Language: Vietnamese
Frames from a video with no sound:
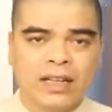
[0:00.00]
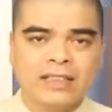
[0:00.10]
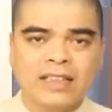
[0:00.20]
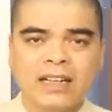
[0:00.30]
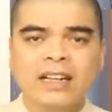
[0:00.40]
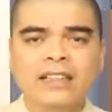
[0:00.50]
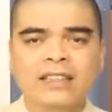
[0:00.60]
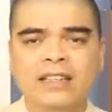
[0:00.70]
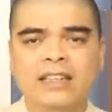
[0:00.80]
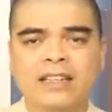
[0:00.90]
cái dáng cây
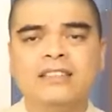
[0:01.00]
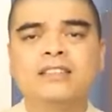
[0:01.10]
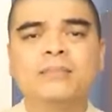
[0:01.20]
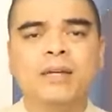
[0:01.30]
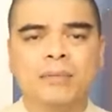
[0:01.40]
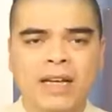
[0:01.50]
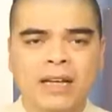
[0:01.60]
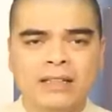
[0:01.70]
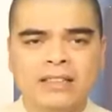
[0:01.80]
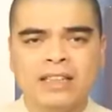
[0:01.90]
thể hiện cái sự mạnh
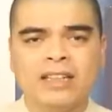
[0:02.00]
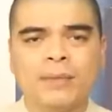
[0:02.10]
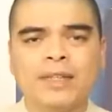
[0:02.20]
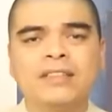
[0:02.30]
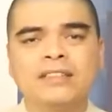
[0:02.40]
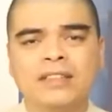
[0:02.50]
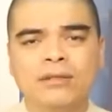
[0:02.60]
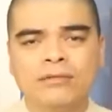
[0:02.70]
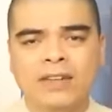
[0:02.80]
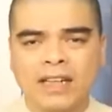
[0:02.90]
mẽ tràn ngập cái sức
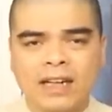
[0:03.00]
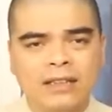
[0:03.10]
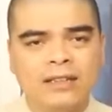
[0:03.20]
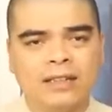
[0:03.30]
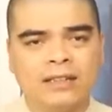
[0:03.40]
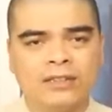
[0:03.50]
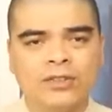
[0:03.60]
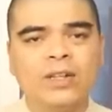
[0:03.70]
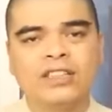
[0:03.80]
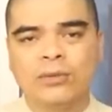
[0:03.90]
sống và cát tường
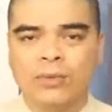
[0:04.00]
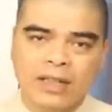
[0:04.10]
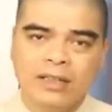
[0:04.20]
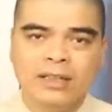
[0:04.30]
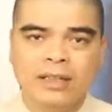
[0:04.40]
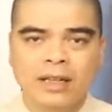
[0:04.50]
cho người trồng cây